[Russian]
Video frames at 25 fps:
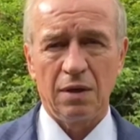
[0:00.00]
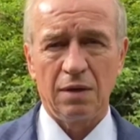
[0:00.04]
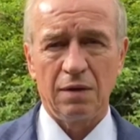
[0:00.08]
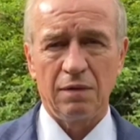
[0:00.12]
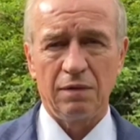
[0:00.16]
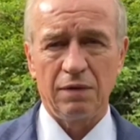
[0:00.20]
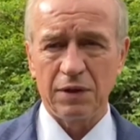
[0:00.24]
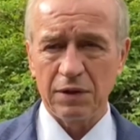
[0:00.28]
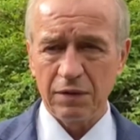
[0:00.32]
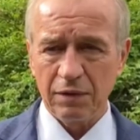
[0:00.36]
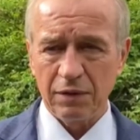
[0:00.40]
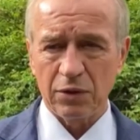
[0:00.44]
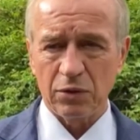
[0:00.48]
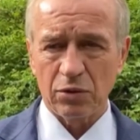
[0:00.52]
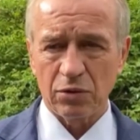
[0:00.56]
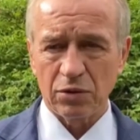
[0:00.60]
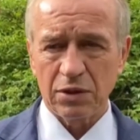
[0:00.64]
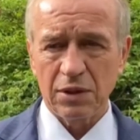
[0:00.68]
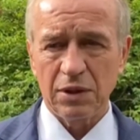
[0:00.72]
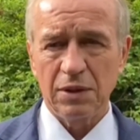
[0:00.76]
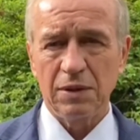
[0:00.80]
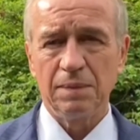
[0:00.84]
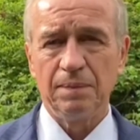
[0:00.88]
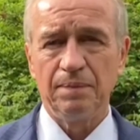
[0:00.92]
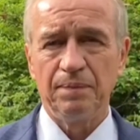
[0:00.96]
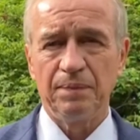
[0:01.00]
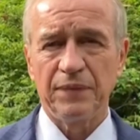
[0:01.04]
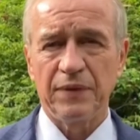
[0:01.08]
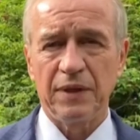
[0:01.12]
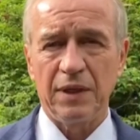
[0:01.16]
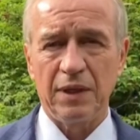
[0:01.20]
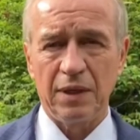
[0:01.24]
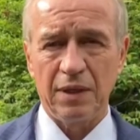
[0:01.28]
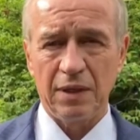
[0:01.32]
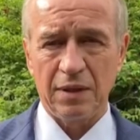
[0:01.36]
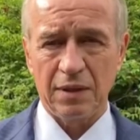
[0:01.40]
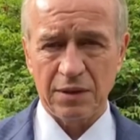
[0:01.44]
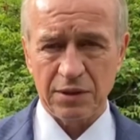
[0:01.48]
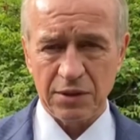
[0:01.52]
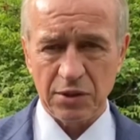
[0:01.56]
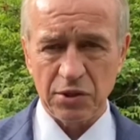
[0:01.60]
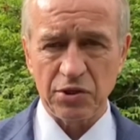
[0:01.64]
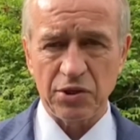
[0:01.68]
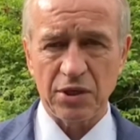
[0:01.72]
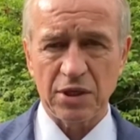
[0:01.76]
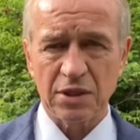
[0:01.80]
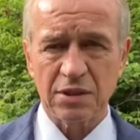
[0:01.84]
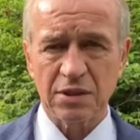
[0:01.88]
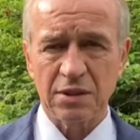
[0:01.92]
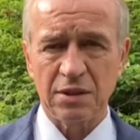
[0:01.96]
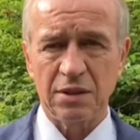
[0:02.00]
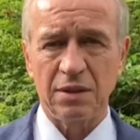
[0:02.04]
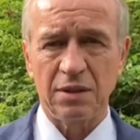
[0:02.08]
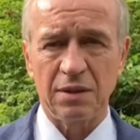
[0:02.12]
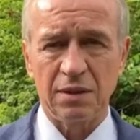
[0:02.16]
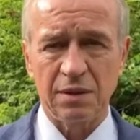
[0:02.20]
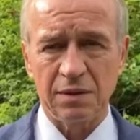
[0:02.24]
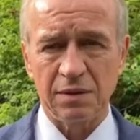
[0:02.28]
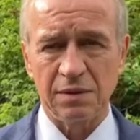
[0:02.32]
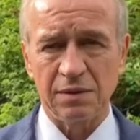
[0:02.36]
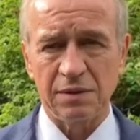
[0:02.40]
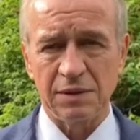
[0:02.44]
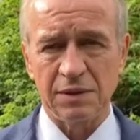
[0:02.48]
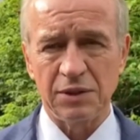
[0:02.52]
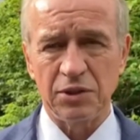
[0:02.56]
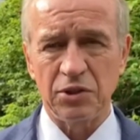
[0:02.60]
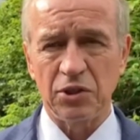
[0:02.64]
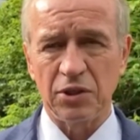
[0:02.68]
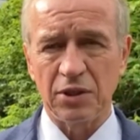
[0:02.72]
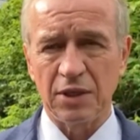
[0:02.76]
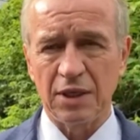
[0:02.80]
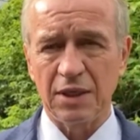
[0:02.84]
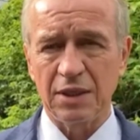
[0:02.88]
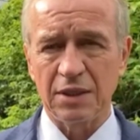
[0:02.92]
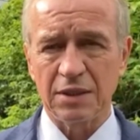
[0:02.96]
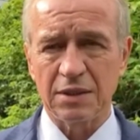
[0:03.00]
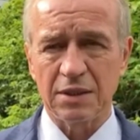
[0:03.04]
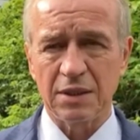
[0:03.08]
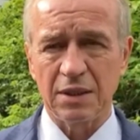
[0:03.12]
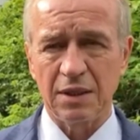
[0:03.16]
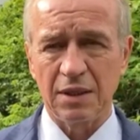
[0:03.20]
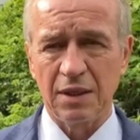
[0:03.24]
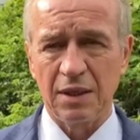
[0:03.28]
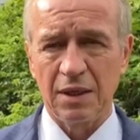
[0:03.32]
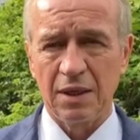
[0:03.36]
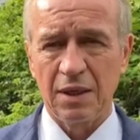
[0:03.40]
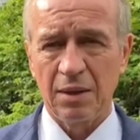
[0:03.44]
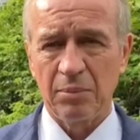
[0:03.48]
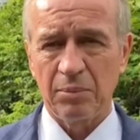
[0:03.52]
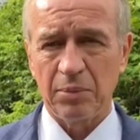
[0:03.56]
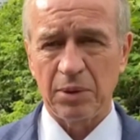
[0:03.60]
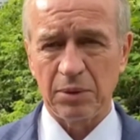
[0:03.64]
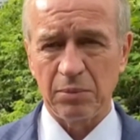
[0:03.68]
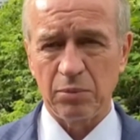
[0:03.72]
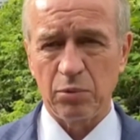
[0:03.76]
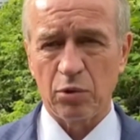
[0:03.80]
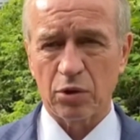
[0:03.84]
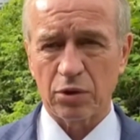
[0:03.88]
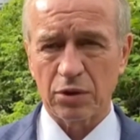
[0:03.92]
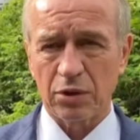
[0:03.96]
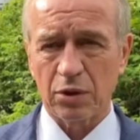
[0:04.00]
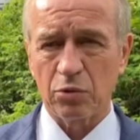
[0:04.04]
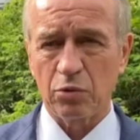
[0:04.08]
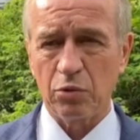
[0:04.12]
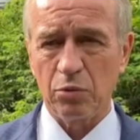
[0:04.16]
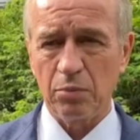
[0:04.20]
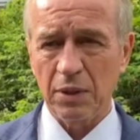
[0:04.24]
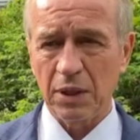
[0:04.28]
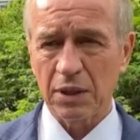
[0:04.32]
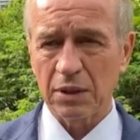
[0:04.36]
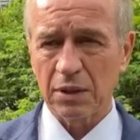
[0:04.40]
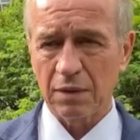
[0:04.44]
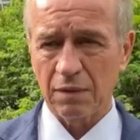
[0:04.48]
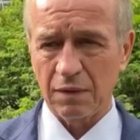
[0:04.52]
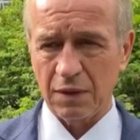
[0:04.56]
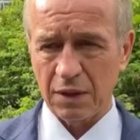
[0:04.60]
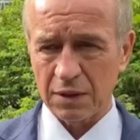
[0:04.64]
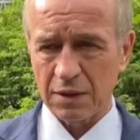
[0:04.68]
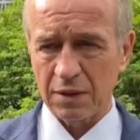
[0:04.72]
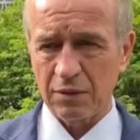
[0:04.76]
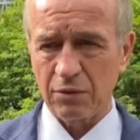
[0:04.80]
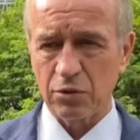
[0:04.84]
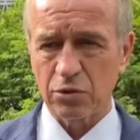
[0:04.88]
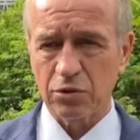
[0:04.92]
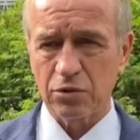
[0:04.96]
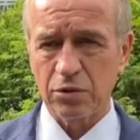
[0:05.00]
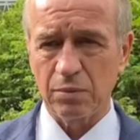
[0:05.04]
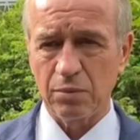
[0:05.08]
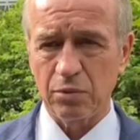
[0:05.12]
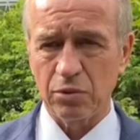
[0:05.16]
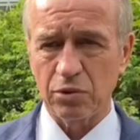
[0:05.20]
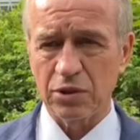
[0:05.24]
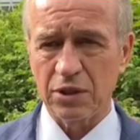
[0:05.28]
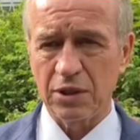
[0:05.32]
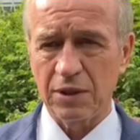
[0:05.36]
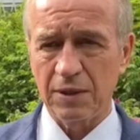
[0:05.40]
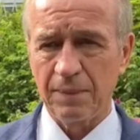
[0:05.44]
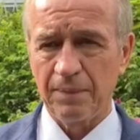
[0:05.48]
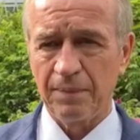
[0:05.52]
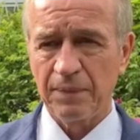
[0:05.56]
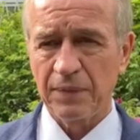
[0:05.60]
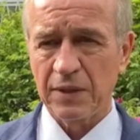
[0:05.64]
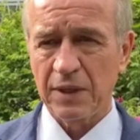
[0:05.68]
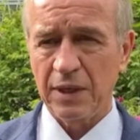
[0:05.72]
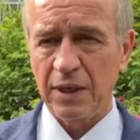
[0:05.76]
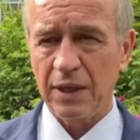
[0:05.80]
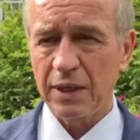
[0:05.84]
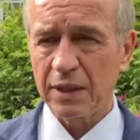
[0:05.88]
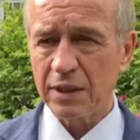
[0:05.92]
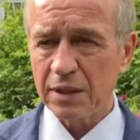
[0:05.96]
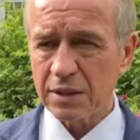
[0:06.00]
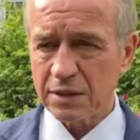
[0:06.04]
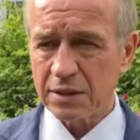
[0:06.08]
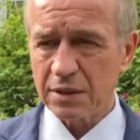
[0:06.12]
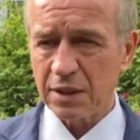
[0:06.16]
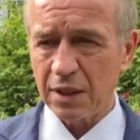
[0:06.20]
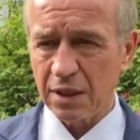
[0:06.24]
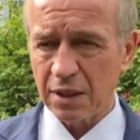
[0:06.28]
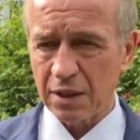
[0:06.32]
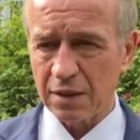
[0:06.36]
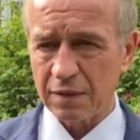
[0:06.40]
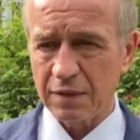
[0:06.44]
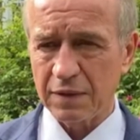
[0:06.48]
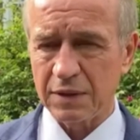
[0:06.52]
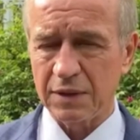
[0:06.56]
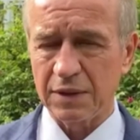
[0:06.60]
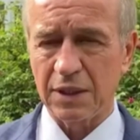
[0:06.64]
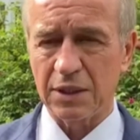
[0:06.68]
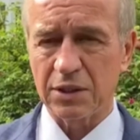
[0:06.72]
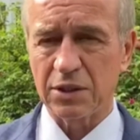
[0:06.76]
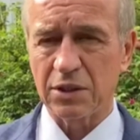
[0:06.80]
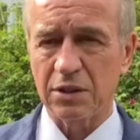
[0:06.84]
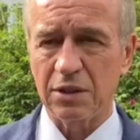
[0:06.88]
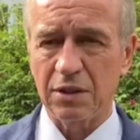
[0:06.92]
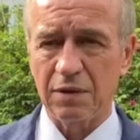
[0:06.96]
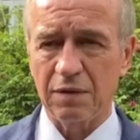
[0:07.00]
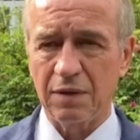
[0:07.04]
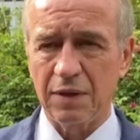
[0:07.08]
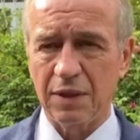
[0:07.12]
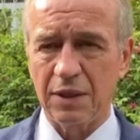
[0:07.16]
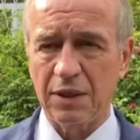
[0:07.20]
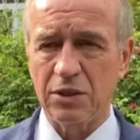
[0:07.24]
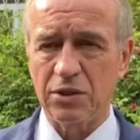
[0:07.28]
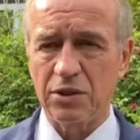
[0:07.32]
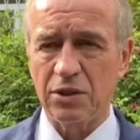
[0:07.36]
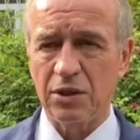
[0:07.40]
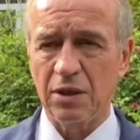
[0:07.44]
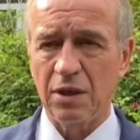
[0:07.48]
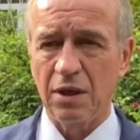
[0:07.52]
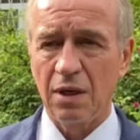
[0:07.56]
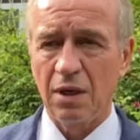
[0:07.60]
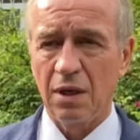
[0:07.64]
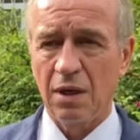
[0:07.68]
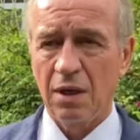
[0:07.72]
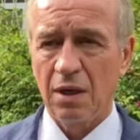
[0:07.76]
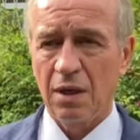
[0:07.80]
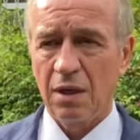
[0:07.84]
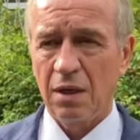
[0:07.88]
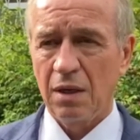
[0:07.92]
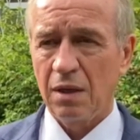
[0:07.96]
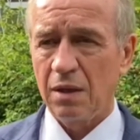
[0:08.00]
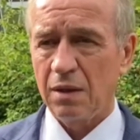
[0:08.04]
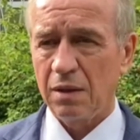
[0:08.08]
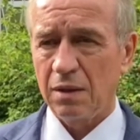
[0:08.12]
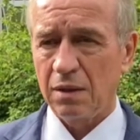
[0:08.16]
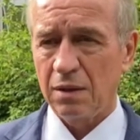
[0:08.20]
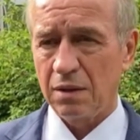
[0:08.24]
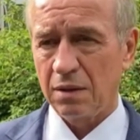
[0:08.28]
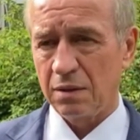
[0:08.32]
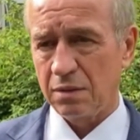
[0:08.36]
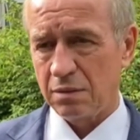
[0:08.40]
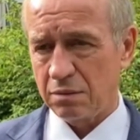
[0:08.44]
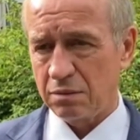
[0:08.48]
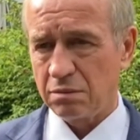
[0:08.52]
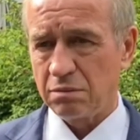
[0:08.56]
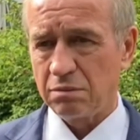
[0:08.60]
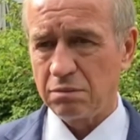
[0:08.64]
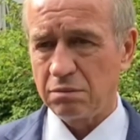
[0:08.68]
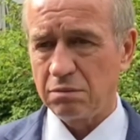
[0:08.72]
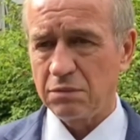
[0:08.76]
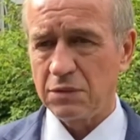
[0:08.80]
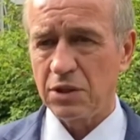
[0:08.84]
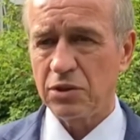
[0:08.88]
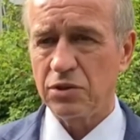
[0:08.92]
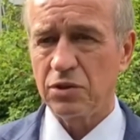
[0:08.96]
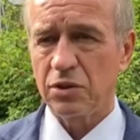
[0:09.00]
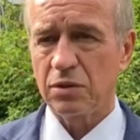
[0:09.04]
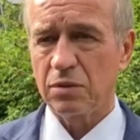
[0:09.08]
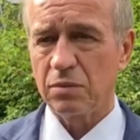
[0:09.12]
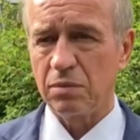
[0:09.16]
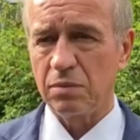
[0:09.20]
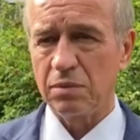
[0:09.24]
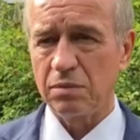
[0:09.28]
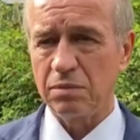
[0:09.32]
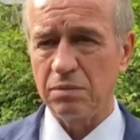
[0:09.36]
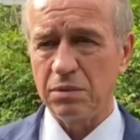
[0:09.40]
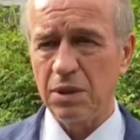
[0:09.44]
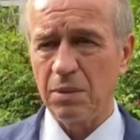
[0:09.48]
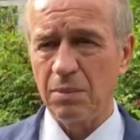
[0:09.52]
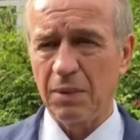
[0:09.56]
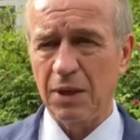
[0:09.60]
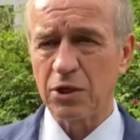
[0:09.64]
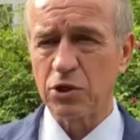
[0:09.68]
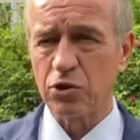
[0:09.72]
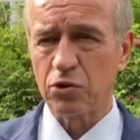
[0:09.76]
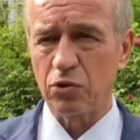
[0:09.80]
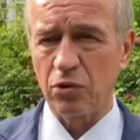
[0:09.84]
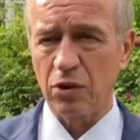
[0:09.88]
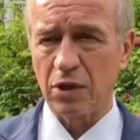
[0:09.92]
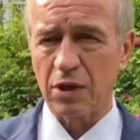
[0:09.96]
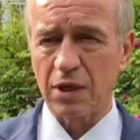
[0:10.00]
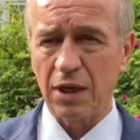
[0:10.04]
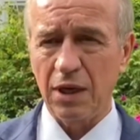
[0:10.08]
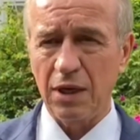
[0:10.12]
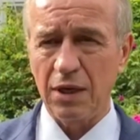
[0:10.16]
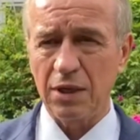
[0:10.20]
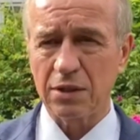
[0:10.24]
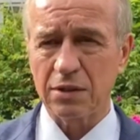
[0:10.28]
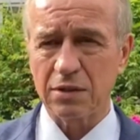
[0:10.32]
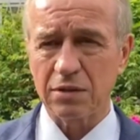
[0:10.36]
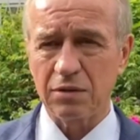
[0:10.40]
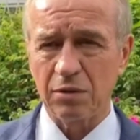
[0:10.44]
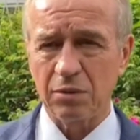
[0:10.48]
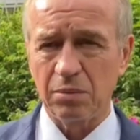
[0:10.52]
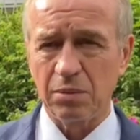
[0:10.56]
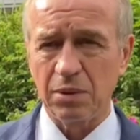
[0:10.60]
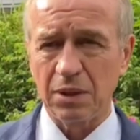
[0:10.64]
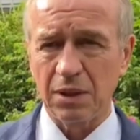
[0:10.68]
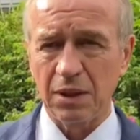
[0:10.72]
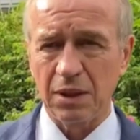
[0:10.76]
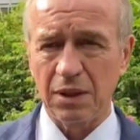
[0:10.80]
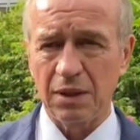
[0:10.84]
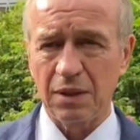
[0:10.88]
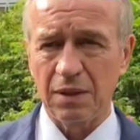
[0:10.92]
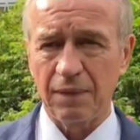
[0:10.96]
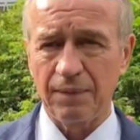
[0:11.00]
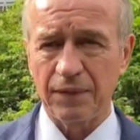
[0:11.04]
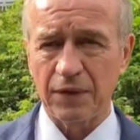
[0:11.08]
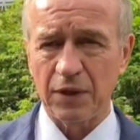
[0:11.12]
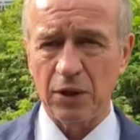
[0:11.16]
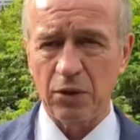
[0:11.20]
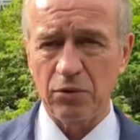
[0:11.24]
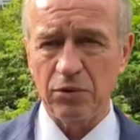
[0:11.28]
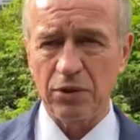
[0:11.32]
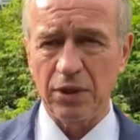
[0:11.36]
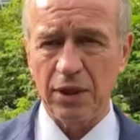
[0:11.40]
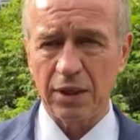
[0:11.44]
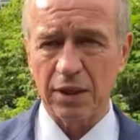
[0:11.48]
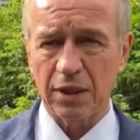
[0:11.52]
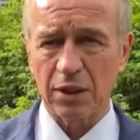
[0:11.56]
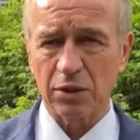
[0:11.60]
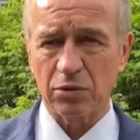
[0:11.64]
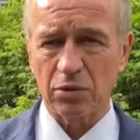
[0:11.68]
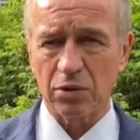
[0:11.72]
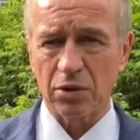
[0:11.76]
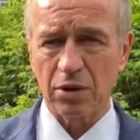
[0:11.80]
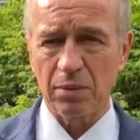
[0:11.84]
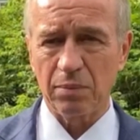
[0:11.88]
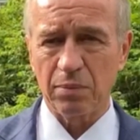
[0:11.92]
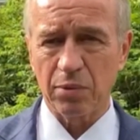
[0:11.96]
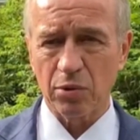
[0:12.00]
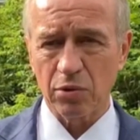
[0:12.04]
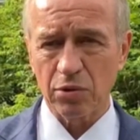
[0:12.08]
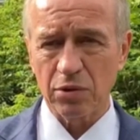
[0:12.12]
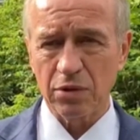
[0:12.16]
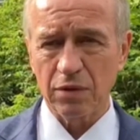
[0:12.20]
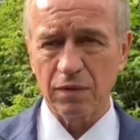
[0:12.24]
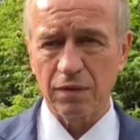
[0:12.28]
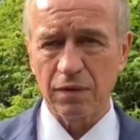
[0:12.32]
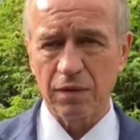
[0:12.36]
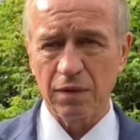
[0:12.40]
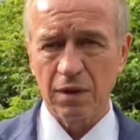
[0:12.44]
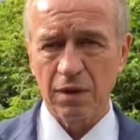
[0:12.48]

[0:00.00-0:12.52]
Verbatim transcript: выдвинуты. И сейчас начинается подбор документов для того, чтобы уже регистрировать наших товарищей. Значит, небольшое количество было людей, которые против